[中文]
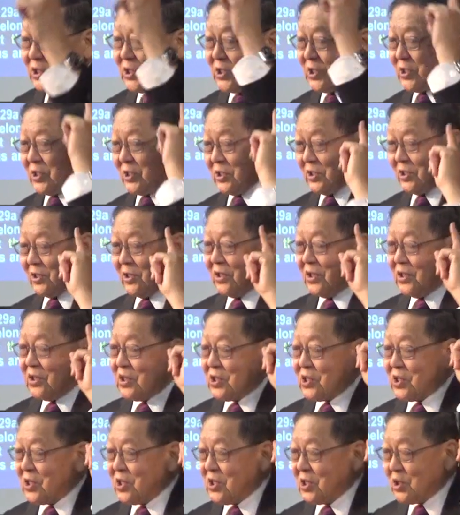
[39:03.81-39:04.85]
事
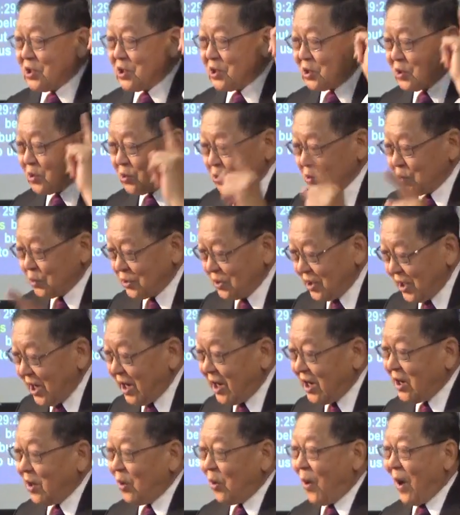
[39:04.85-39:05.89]
是属耶
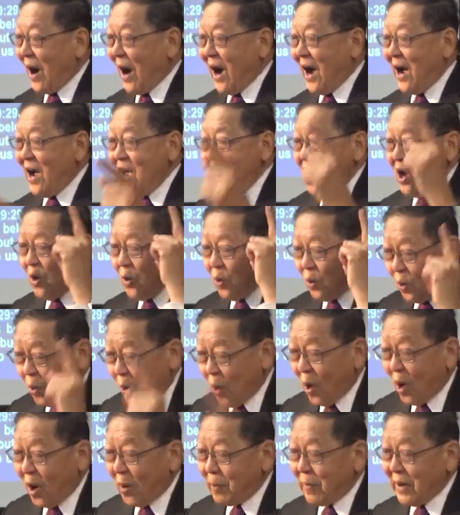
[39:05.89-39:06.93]
和华
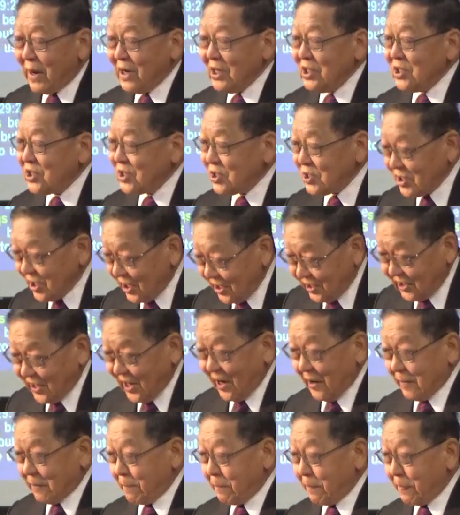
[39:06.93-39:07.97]
我们神
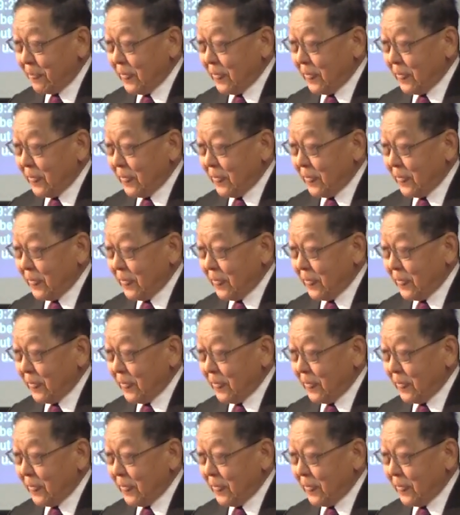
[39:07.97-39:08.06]
的，